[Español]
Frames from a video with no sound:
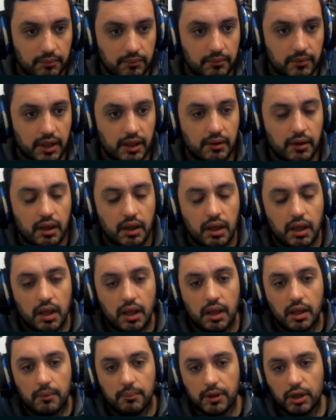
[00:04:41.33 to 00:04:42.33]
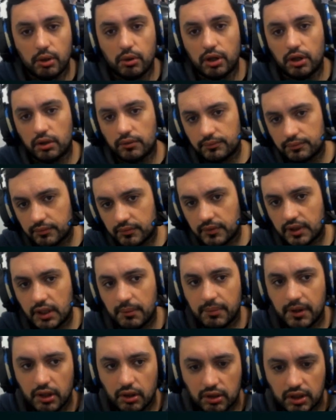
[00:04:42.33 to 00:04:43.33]
Bien, pero bueno,
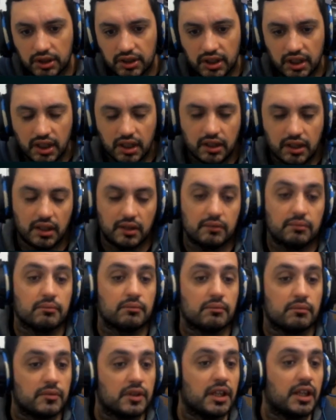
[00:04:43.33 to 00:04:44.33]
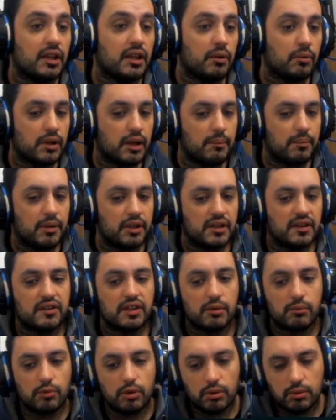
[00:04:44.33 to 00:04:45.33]
Depin lo que tiene es que tiene una
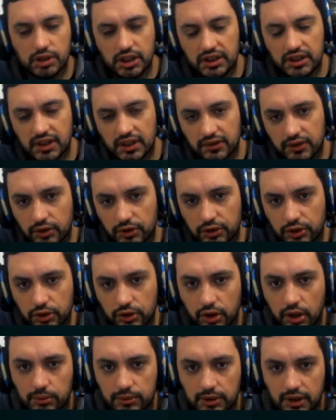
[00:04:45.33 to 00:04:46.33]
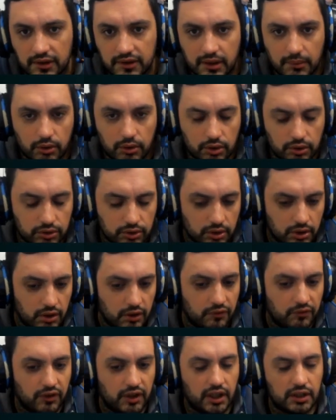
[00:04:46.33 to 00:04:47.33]
apariencia muy bonita si nosotros la utilizamos con todos los
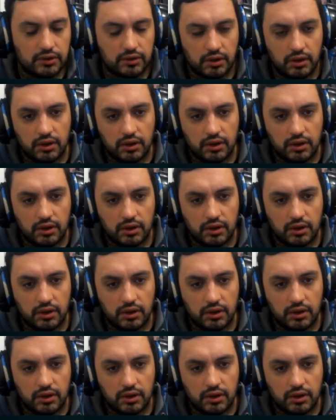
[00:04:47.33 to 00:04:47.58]
efectos,